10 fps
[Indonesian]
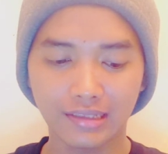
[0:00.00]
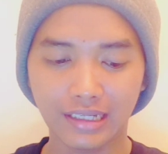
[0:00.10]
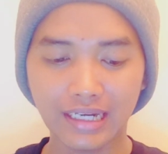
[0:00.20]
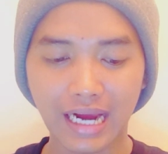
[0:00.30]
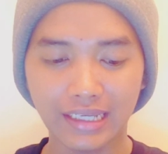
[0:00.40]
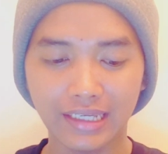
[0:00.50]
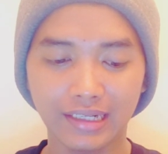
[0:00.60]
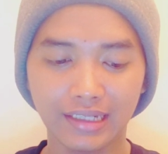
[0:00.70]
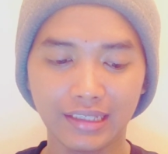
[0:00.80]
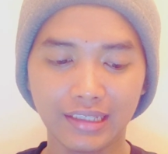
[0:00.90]
Jadi kali
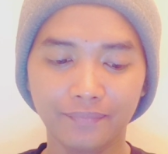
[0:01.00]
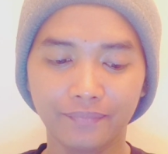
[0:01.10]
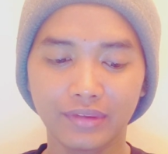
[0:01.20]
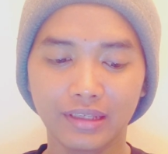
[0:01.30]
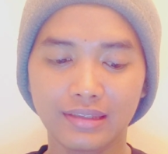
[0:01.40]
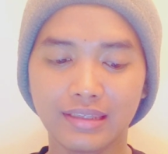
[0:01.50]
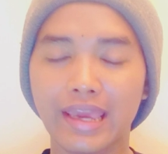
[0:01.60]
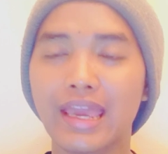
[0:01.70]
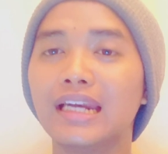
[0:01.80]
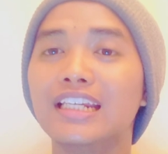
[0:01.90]
ini
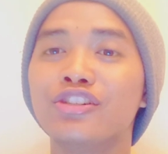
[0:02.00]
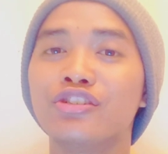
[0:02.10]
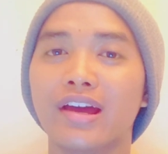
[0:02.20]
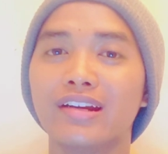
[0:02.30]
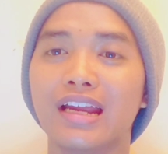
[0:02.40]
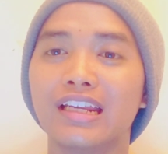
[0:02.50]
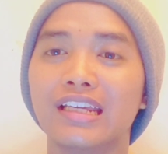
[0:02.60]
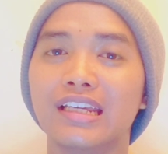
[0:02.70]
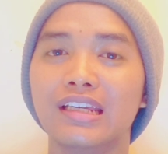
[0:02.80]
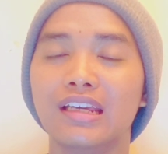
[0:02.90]
saya di-share
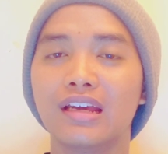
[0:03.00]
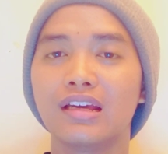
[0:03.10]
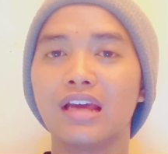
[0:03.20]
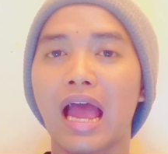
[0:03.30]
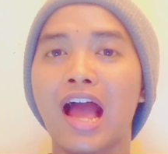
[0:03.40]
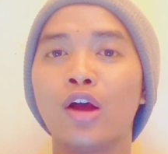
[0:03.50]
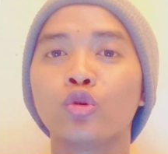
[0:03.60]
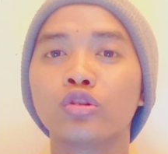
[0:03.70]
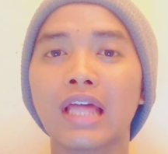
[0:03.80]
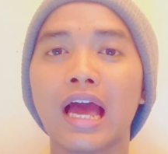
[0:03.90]
dari
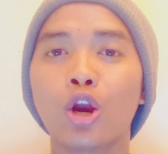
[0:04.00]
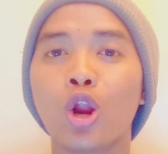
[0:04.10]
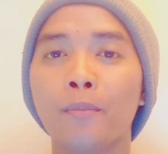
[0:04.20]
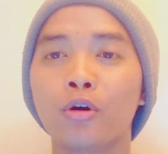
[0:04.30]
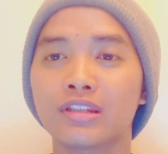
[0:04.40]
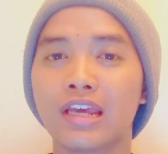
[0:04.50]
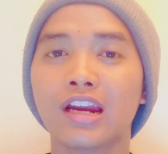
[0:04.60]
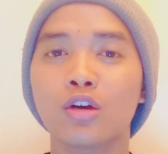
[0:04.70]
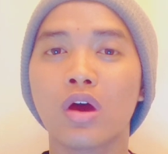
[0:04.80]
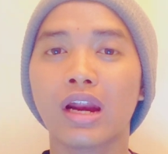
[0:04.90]
anggota kelompok
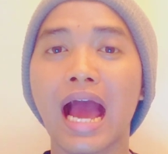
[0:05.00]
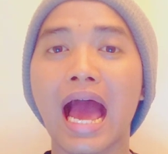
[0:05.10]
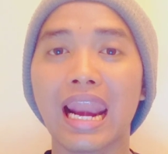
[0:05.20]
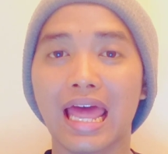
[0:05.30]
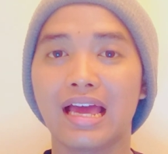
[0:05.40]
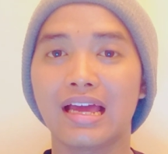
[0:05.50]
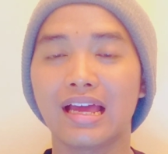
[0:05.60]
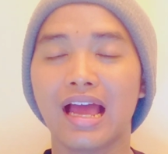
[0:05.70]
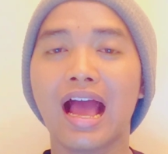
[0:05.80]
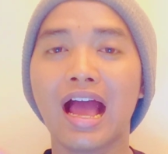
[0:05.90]
sel keluarga Allah,
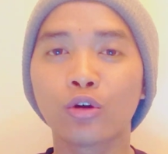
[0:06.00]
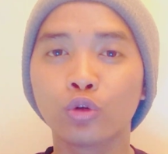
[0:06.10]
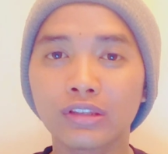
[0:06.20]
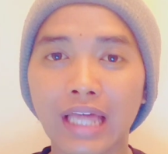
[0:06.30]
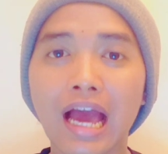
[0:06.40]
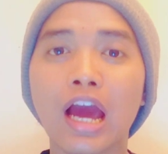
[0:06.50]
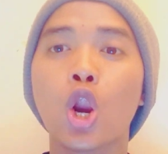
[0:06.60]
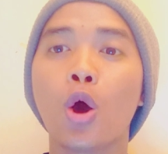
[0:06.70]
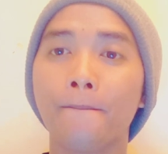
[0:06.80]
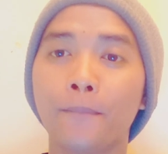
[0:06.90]
anggota
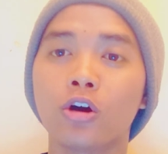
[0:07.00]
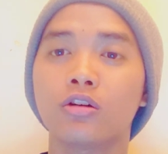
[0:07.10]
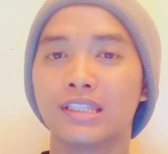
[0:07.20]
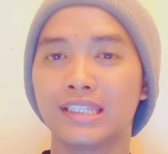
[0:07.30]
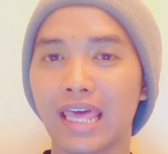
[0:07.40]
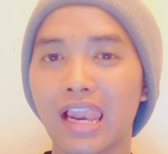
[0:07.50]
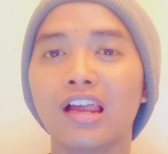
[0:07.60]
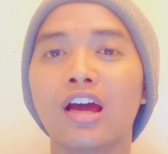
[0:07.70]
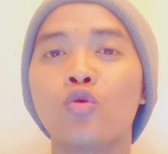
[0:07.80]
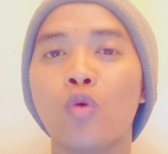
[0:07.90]
kelompok
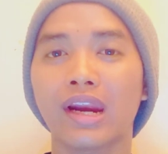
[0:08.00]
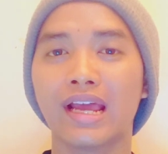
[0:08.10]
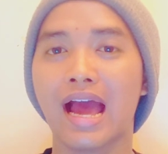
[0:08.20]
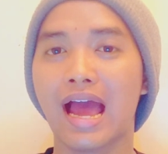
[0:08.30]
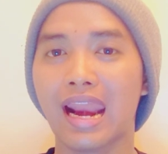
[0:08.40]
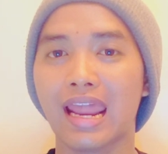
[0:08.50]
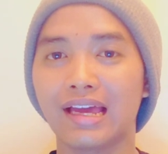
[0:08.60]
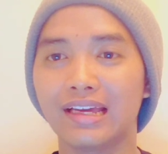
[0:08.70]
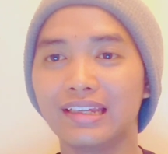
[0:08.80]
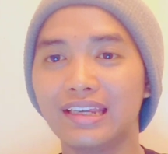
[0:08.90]
sel keluarga Allah.
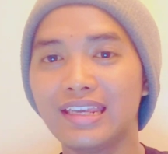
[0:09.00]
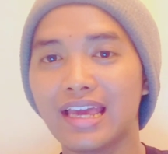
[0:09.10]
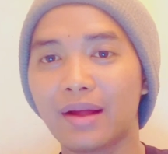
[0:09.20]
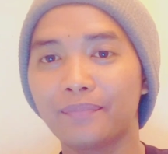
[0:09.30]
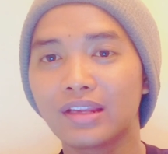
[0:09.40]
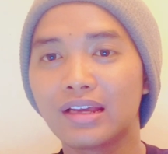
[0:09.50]
Ini ya.